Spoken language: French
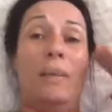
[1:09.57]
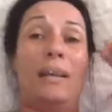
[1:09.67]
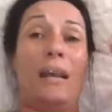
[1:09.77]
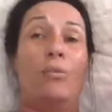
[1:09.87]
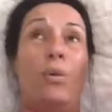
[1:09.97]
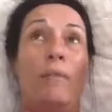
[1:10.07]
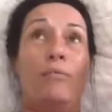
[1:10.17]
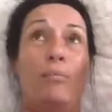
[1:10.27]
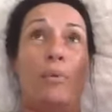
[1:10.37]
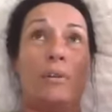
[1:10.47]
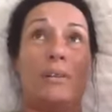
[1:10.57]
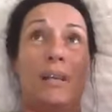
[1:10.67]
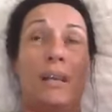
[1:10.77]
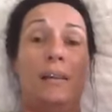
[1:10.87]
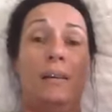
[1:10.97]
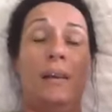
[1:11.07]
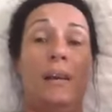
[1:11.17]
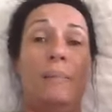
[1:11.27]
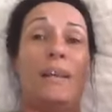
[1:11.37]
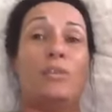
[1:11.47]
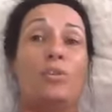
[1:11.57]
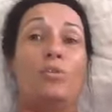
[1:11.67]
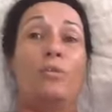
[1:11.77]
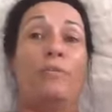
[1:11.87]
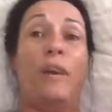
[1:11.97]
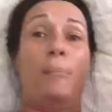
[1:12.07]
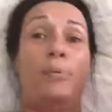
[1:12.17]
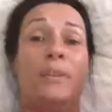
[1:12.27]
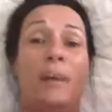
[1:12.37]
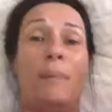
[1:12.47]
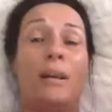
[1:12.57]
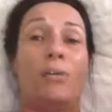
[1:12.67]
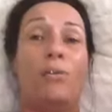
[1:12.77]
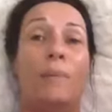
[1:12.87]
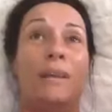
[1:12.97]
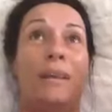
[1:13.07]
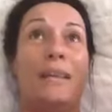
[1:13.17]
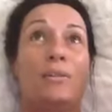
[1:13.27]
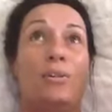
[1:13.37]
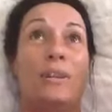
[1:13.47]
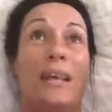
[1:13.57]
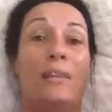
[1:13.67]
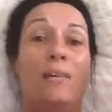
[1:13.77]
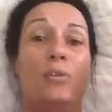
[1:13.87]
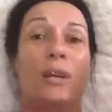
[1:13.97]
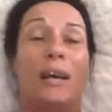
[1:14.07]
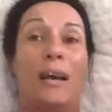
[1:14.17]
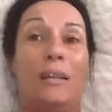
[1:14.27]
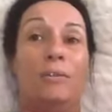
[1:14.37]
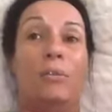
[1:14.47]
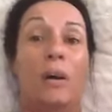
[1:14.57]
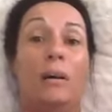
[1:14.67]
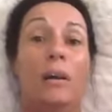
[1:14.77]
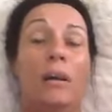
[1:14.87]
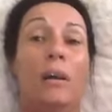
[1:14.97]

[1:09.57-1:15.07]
Mais qu'à quoi vous pensez Qu'est-ce que tu fais, putain, Macron Mais qu'est-ce que t'as dans le crâne, quoi